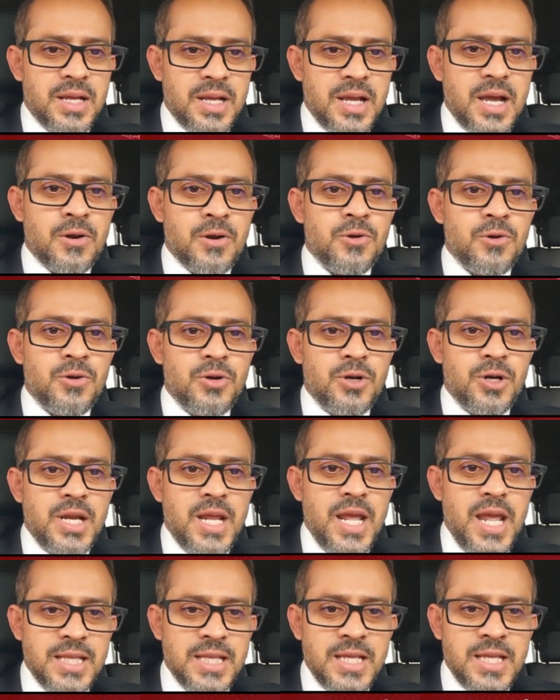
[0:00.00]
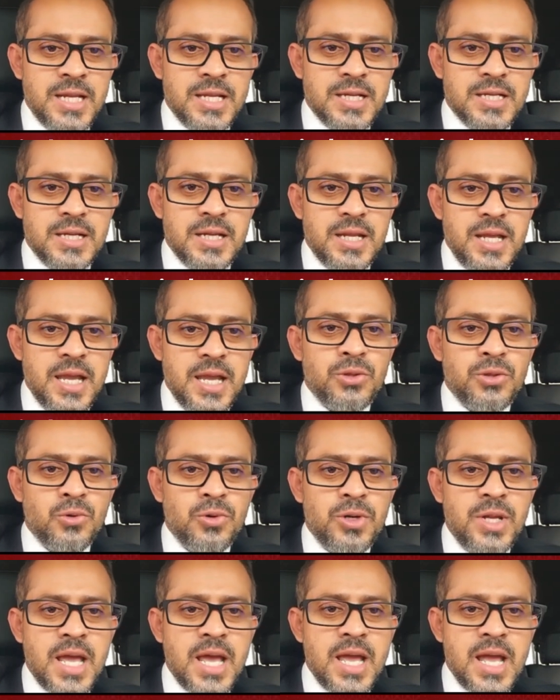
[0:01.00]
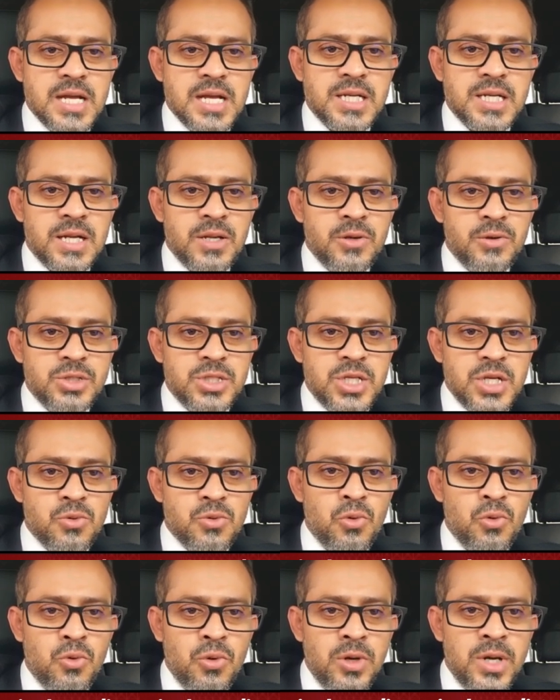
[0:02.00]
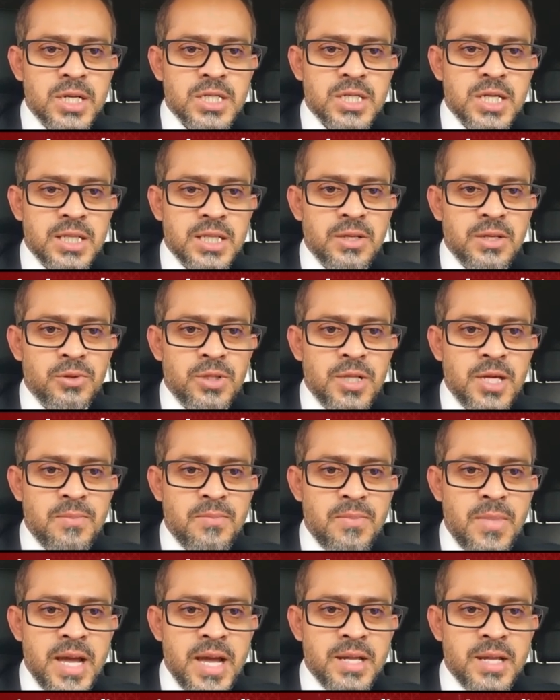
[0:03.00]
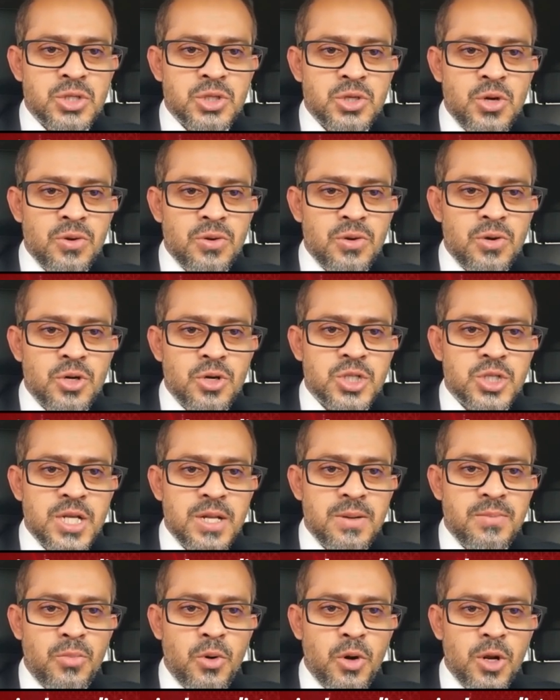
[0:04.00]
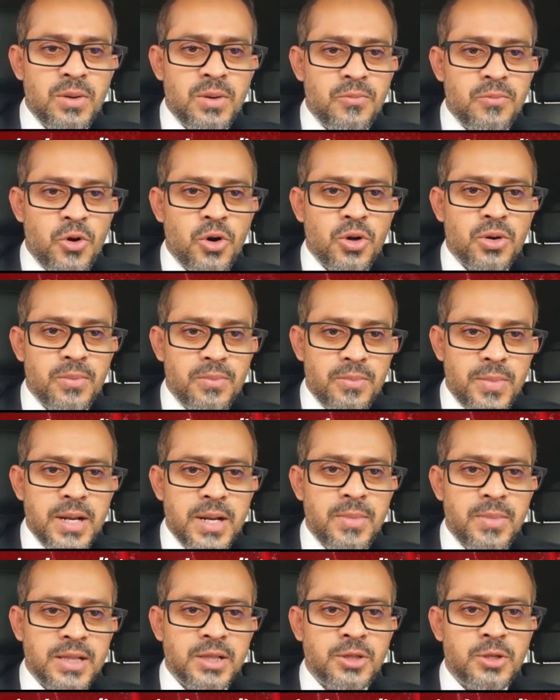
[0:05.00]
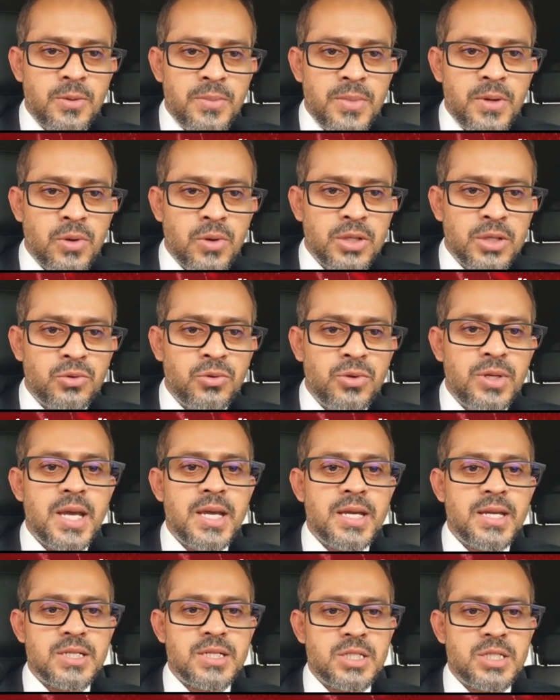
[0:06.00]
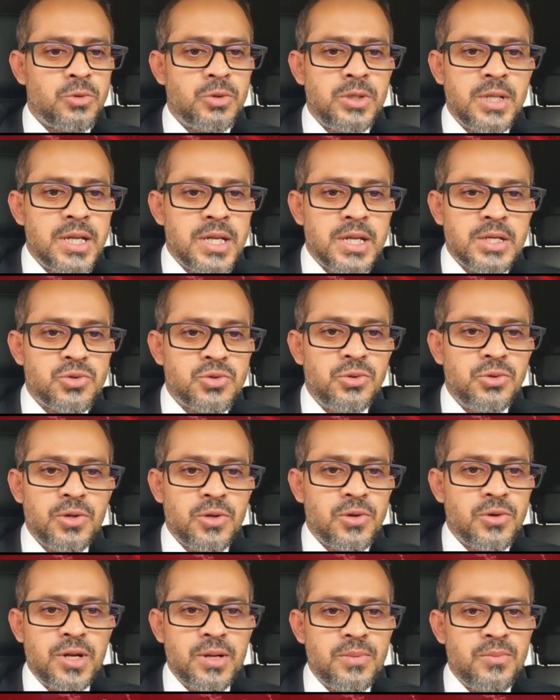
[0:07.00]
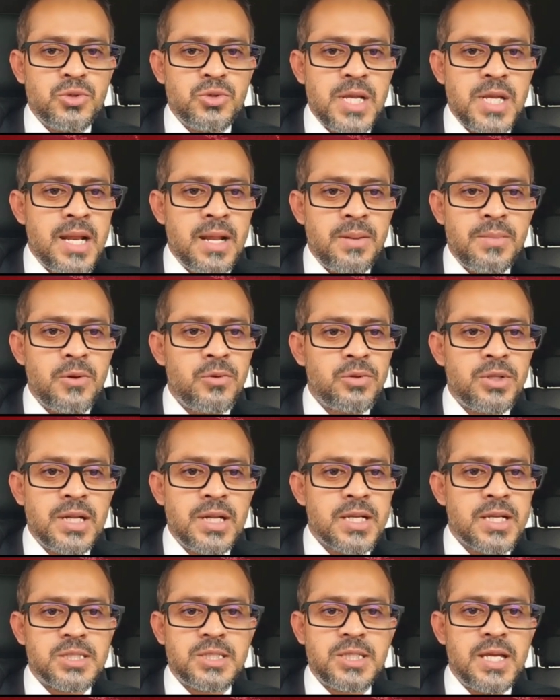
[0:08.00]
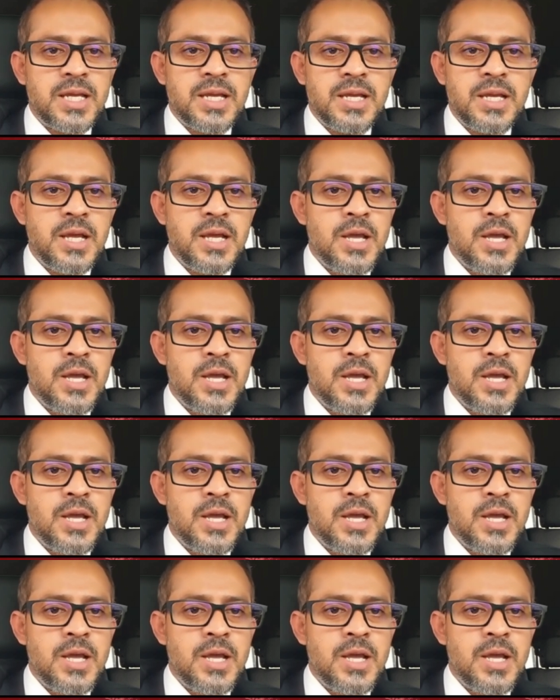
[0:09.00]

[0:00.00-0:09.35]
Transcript: কারণ এদের এই দুনিয়ায় আসাটা হচ্ছে কুকুরের সাথে ওদের মায়ের সংঘর্ষের মানে মাধ্যমে ওরা দুনিয়ায় এসছে ওদেরকে সুন্দর করে বুঝায় লাভ নাই ওদের কাছ থেকে